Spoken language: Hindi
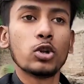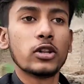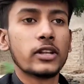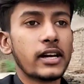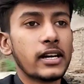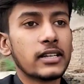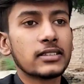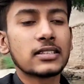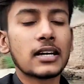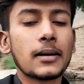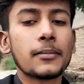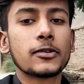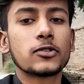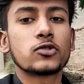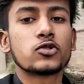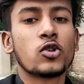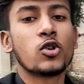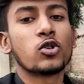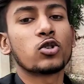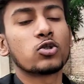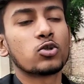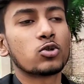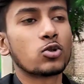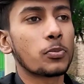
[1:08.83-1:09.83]
जुलते हैं अपने
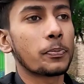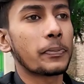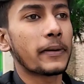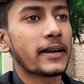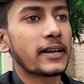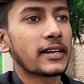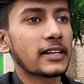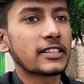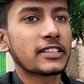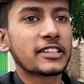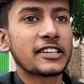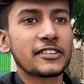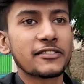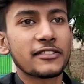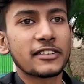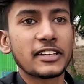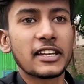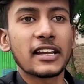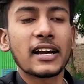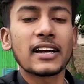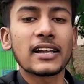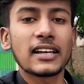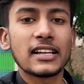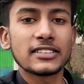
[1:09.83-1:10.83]
चौक दो तो पैकेज
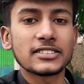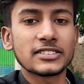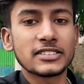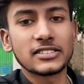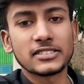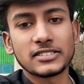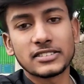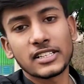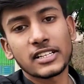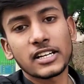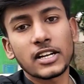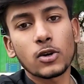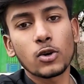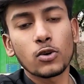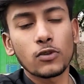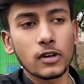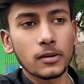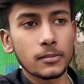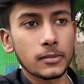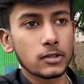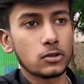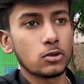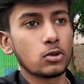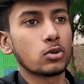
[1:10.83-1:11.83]
करवाने अगला सीन जरा
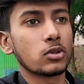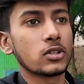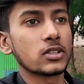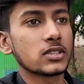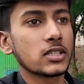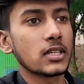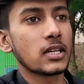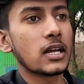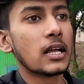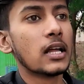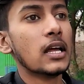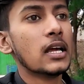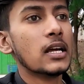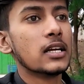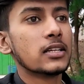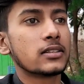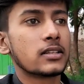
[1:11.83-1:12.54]
वो वाला मैं दस ना